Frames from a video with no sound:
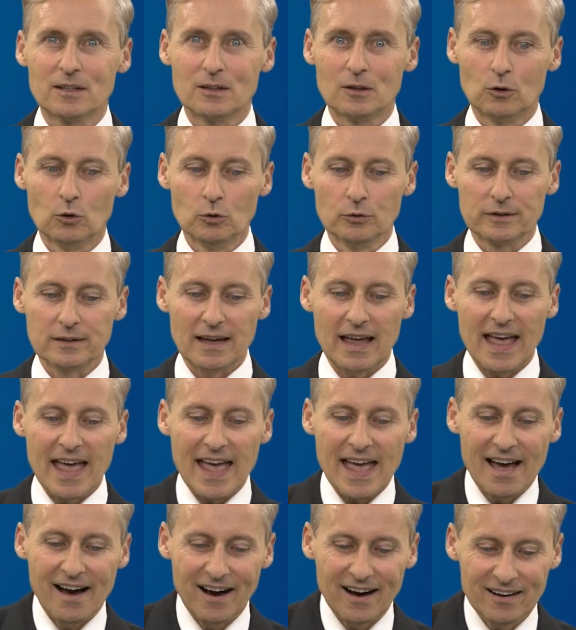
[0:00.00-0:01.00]
Und
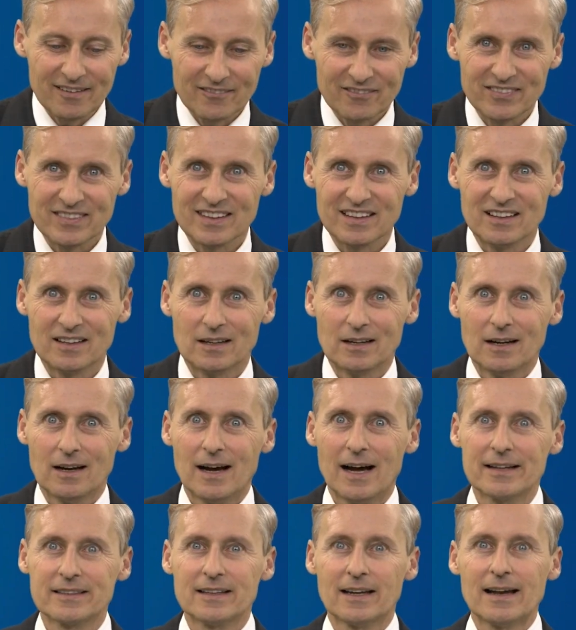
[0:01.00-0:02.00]
er
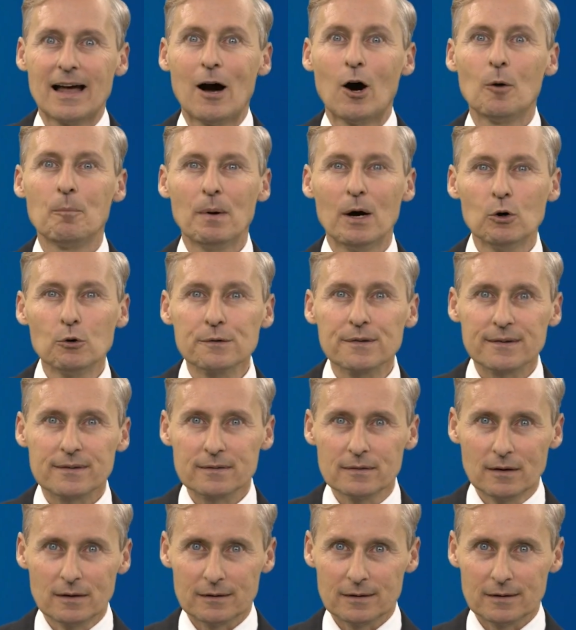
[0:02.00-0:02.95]
hat dann auch bei uns